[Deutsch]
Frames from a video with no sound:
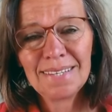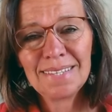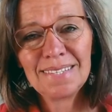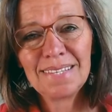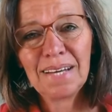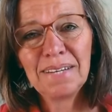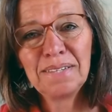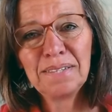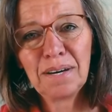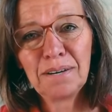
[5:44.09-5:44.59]

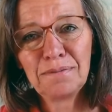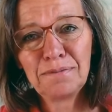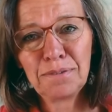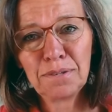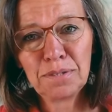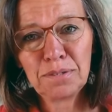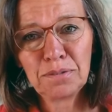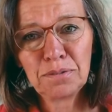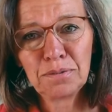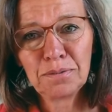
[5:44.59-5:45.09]
dann
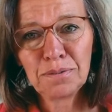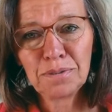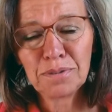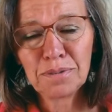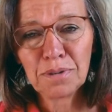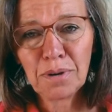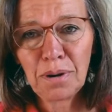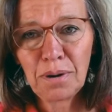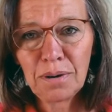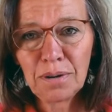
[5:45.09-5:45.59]
dafür zu
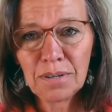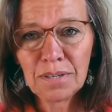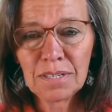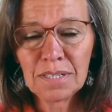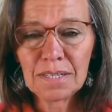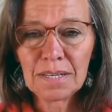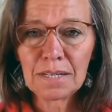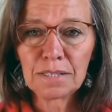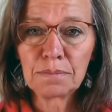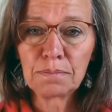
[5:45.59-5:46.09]

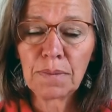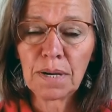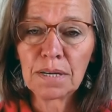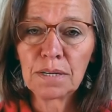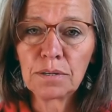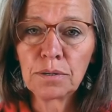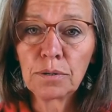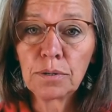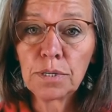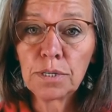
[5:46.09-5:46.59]
sorgen, dass
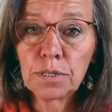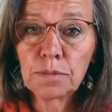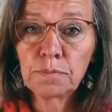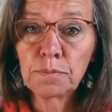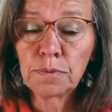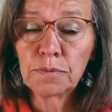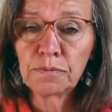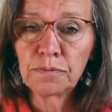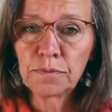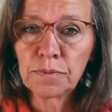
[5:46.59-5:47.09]
mein neues
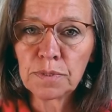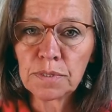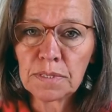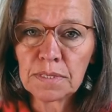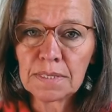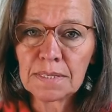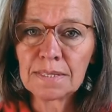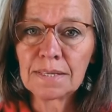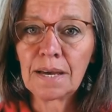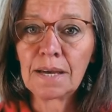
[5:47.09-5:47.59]

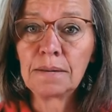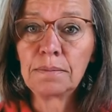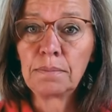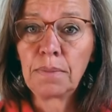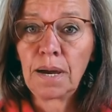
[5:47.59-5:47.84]
Bewusstsein,